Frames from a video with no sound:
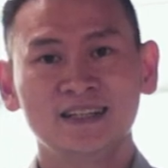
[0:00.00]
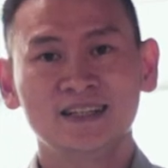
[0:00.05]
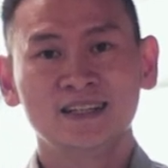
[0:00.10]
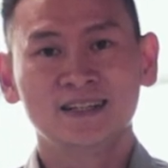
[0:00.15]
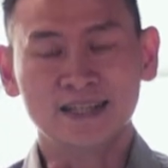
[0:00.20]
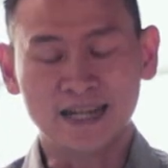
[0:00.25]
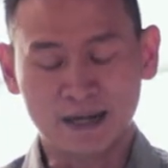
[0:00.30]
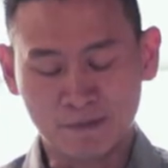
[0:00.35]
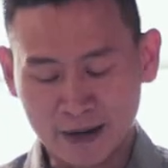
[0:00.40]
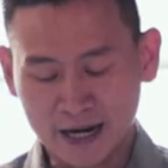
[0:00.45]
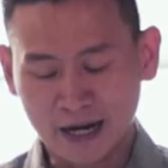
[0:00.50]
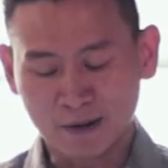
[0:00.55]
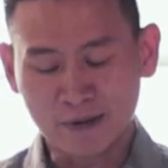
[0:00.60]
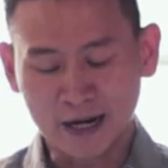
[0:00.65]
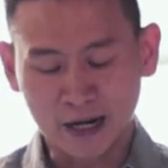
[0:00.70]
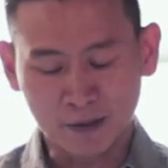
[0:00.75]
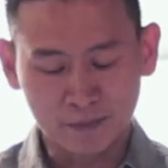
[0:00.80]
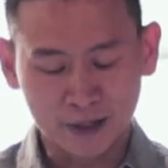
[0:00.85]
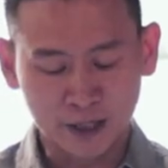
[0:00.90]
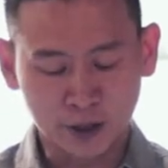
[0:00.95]
Dan
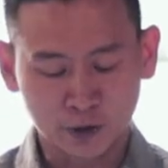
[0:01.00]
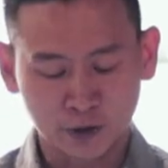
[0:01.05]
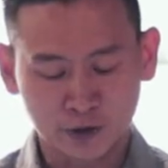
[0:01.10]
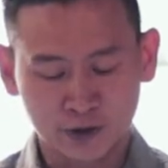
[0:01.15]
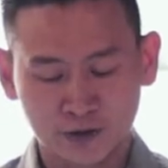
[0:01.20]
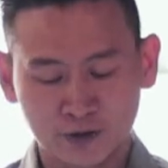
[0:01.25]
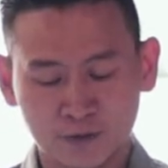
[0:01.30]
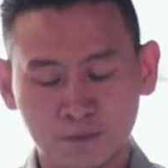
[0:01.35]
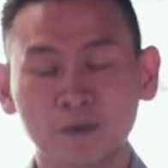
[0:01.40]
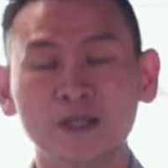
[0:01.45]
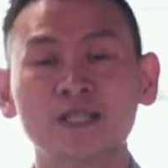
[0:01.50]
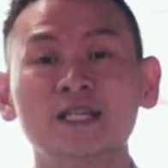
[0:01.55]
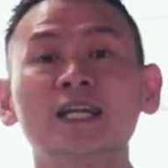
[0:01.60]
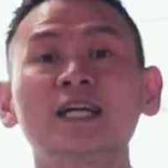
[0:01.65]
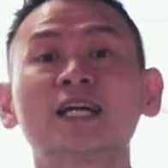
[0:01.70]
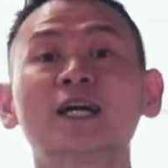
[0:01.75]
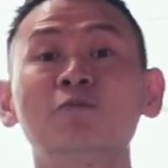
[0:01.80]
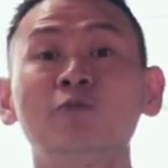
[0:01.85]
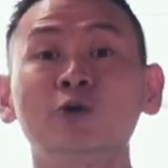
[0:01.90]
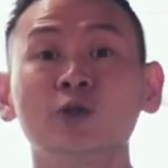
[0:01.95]
barang-barang berikut menjadi
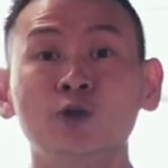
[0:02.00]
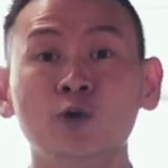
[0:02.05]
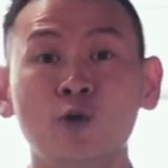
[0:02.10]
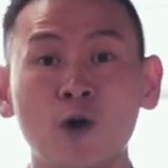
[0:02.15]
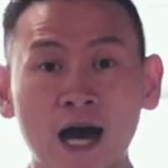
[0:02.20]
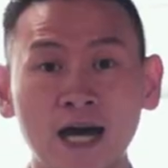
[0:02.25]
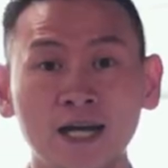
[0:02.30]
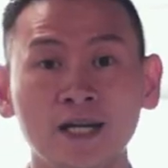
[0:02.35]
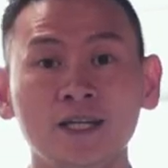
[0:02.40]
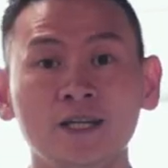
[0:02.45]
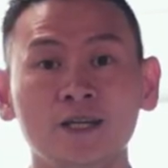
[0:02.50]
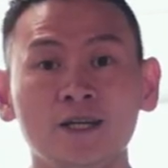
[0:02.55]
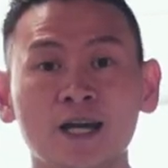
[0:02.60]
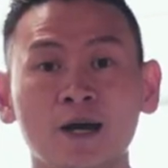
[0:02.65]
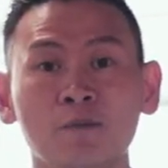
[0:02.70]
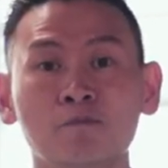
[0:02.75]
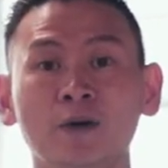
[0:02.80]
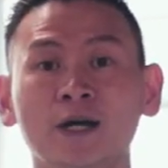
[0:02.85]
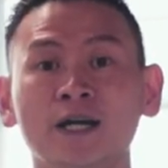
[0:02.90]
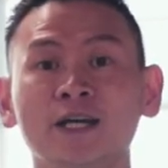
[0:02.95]
kebutuhan
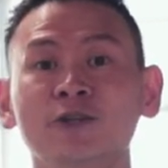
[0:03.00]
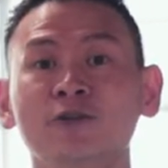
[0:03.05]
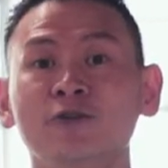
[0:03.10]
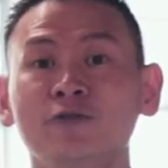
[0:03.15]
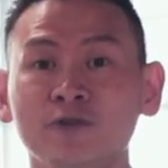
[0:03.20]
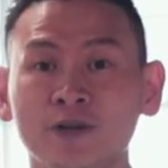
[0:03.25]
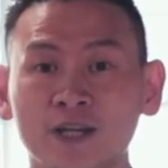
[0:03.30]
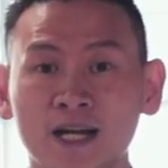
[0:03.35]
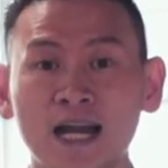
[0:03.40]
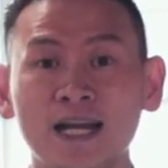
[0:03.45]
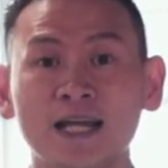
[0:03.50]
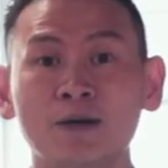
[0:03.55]
yang begitu viral,